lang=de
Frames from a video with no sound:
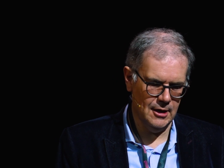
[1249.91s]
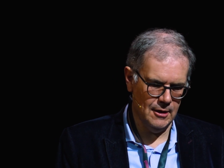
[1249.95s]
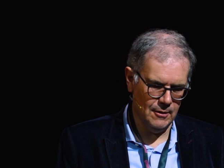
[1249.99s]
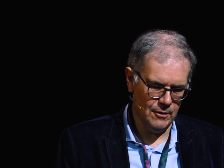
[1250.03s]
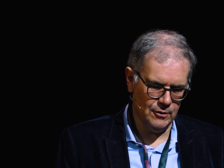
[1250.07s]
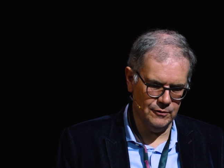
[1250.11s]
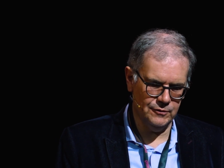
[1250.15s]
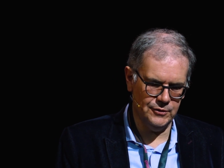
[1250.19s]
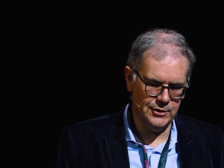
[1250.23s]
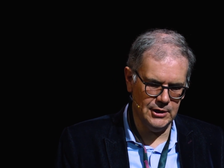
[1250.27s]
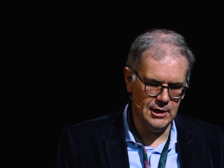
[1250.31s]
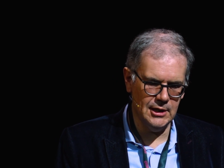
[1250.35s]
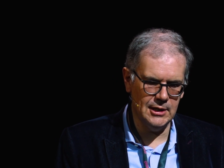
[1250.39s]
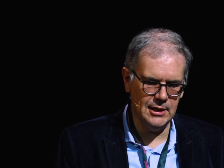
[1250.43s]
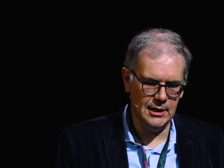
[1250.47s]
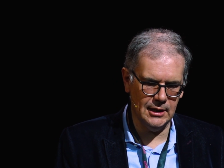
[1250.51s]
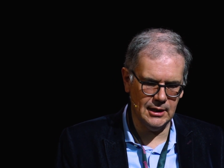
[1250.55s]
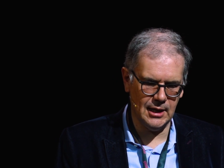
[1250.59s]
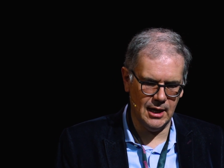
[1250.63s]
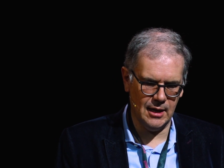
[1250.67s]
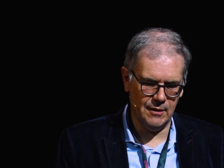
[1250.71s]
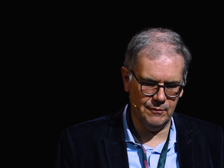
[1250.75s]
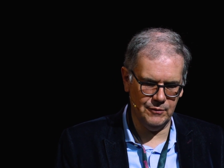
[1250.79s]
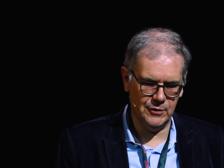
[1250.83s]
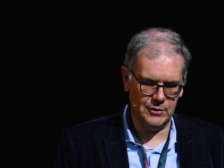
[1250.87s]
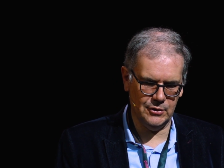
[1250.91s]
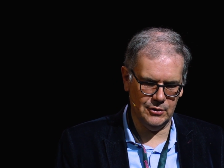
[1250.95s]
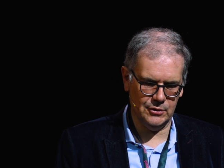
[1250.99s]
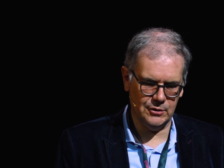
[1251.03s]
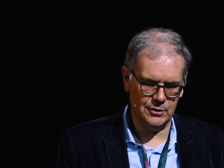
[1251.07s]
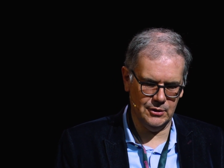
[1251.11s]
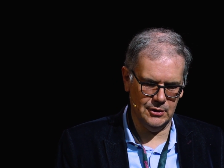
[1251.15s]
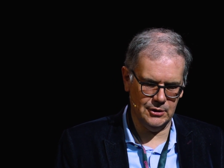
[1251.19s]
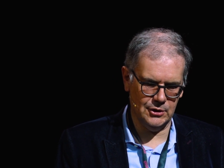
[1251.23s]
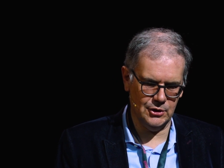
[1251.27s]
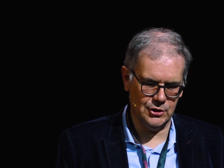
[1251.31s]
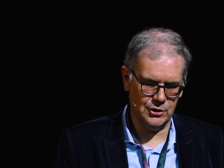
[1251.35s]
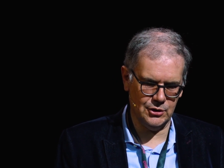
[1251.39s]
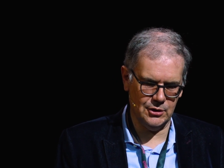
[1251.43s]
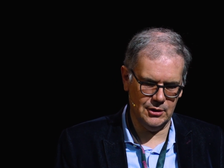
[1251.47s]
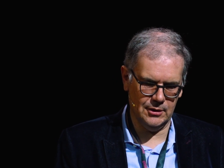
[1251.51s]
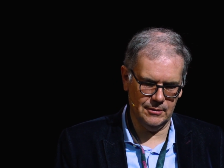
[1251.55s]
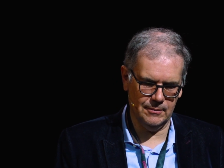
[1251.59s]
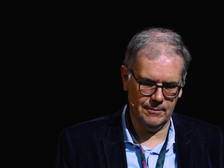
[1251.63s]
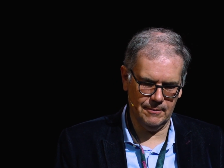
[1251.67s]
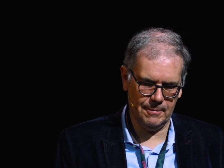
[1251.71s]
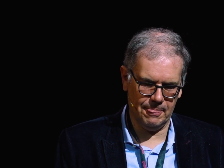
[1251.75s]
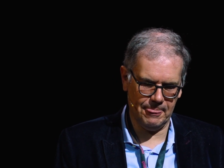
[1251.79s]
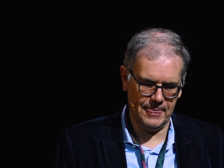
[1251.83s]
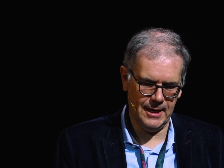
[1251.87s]
Und viele Dinge haben wir dort heute schon.
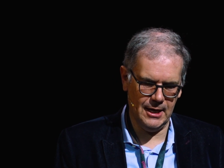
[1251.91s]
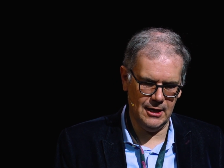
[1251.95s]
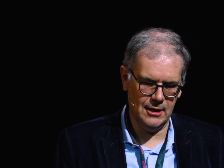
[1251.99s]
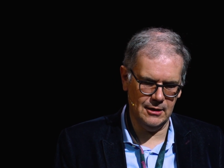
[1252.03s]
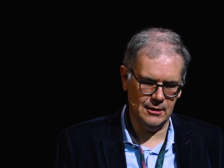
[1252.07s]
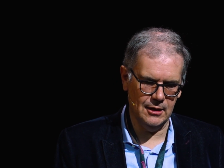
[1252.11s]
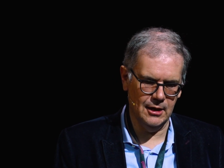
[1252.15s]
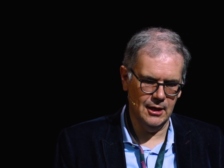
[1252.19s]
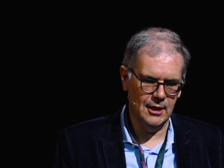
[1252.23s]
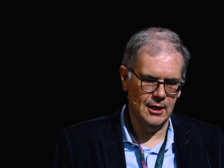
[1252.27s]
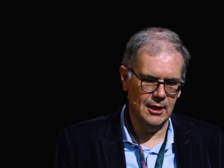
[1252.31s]
Ja